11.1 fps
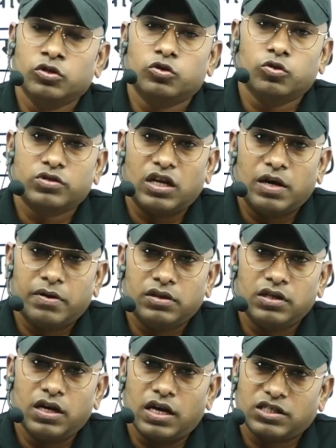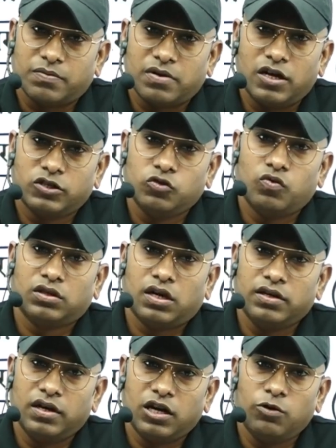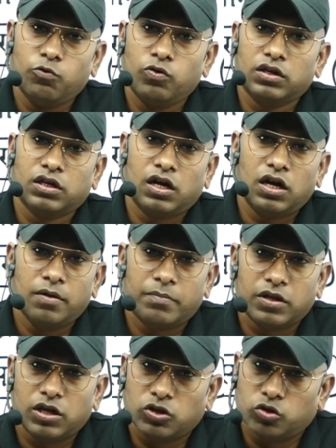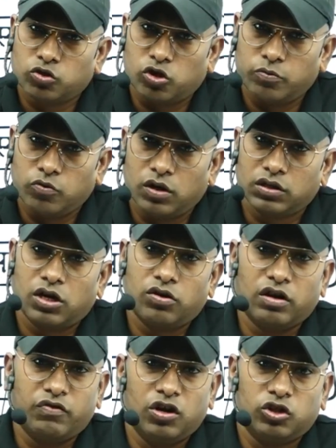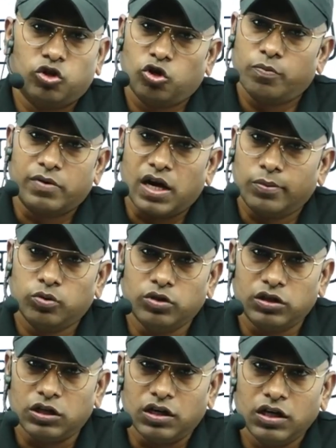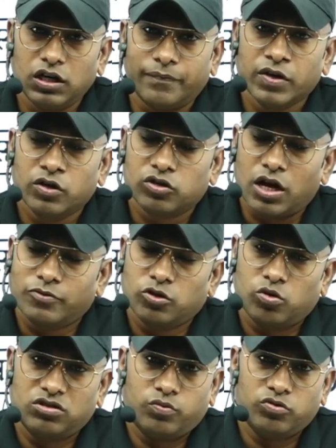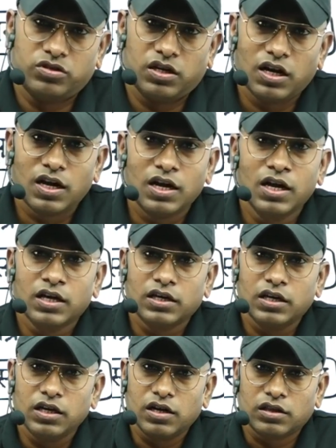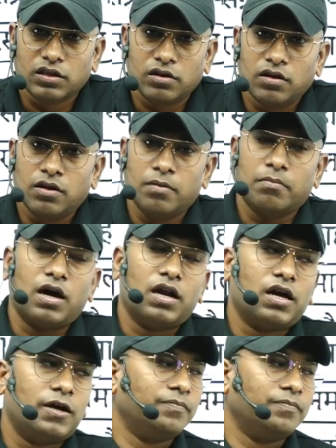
जो सेनापति है आसफ खां से हुआ था ये कब हुआ था पंद्रह में हुआ था और वीरगति को प्राप्त हुई थी ठीक है तो आपसे क्वेश्चन पूछेगा कि रत्न माला